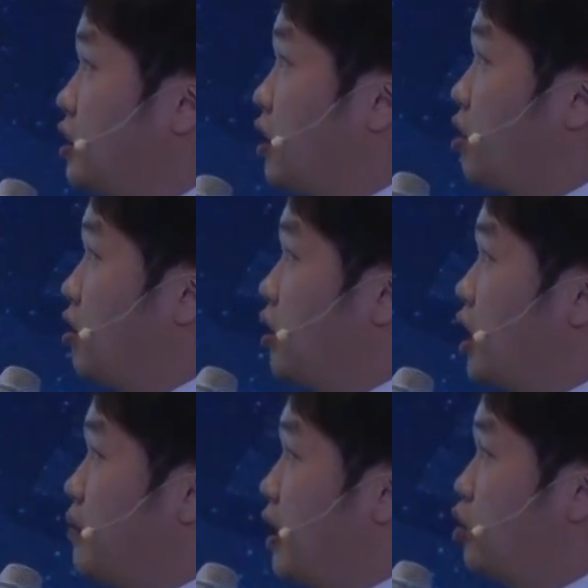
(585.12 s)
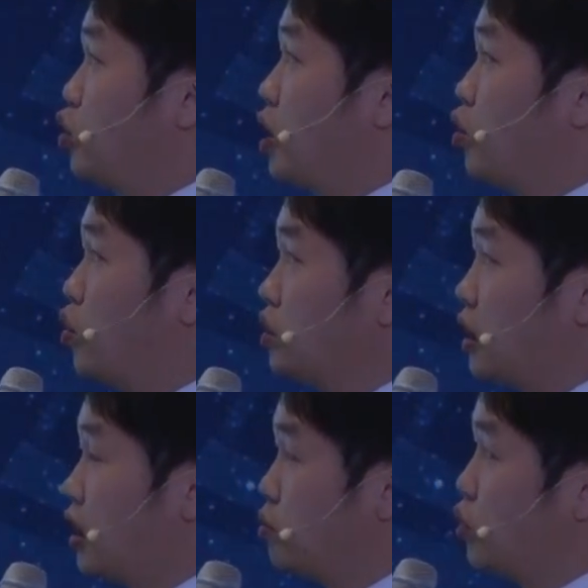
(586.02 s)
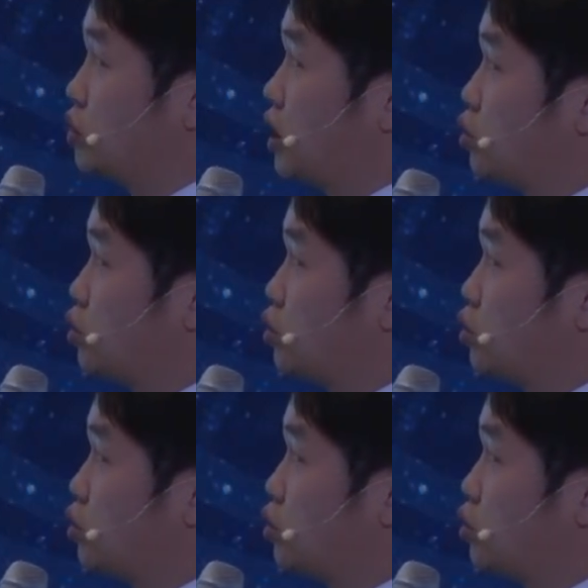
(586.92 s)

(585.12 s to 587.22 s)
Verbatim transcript: 해커 연합 하루하고 대한 블록체인